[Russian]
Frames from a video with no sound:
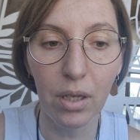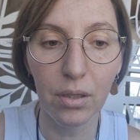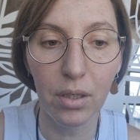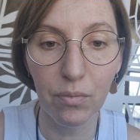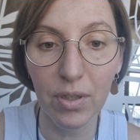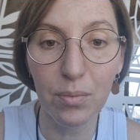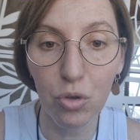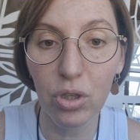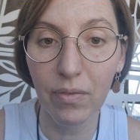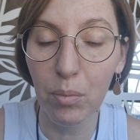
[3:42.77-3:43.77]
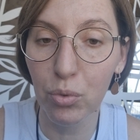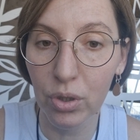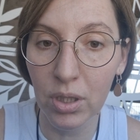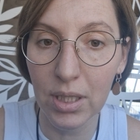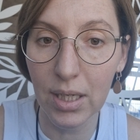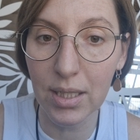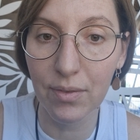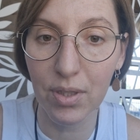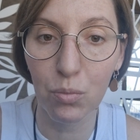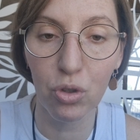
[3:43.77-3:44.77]
И, возможно, вам будет
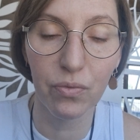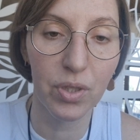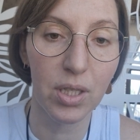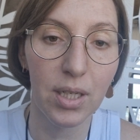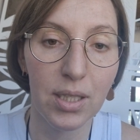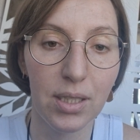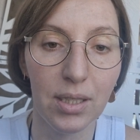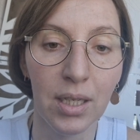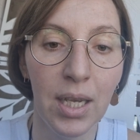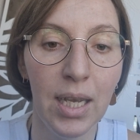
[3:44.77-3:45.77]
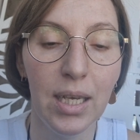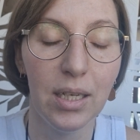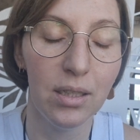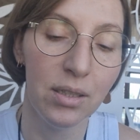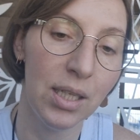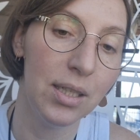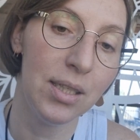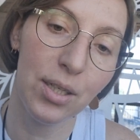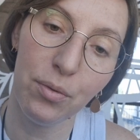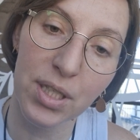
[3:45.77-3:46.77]
интересно, возможно, вы захотите э, на
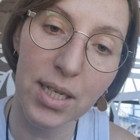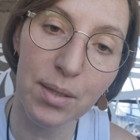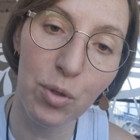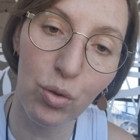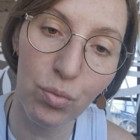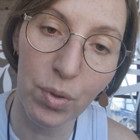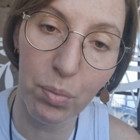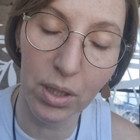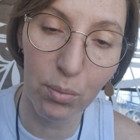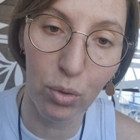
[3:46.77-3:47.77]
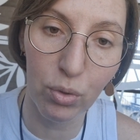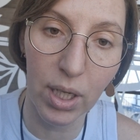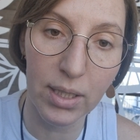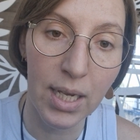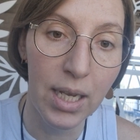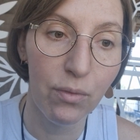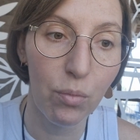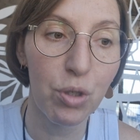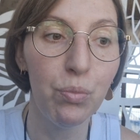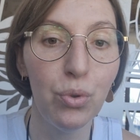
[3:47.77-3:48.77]
этих, за этими людьми понаблюдать. В
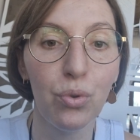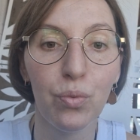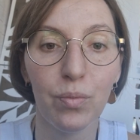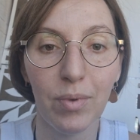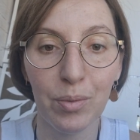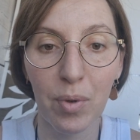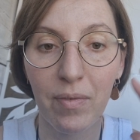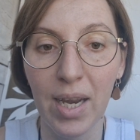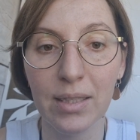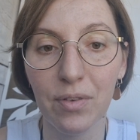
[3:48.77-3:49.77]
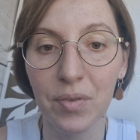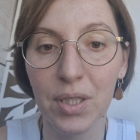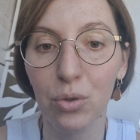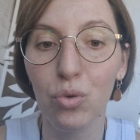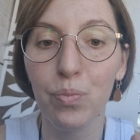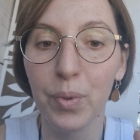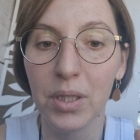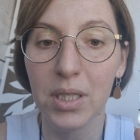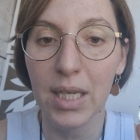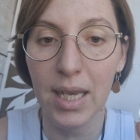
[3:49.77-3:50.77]
общем, буду отправлять во все группы,
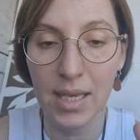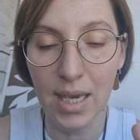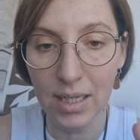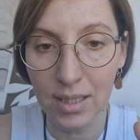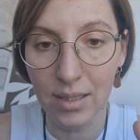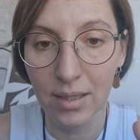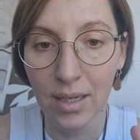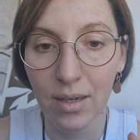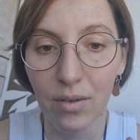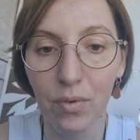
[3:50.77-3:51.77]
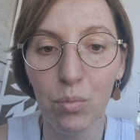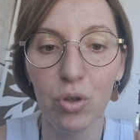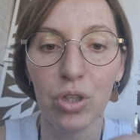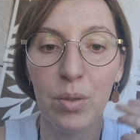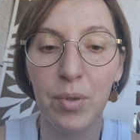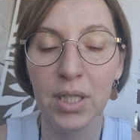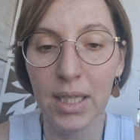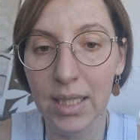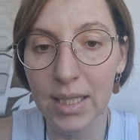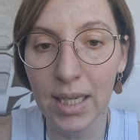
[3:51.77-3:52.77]
где я есть. Вы можете
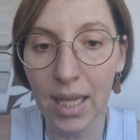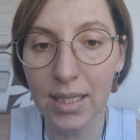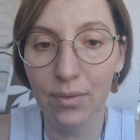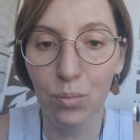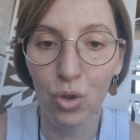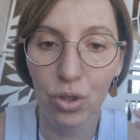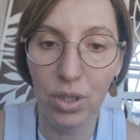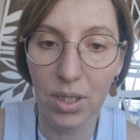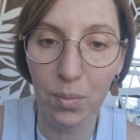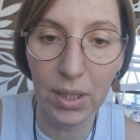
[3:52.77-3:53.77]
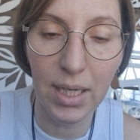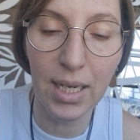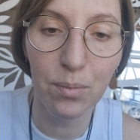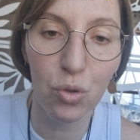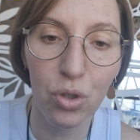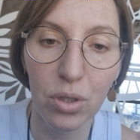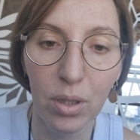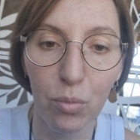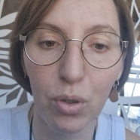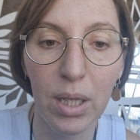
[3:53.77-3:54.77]
присоединяться, можете смотреть, можете
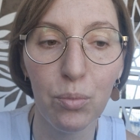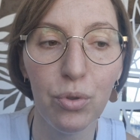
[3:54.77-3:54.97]
наблюдать.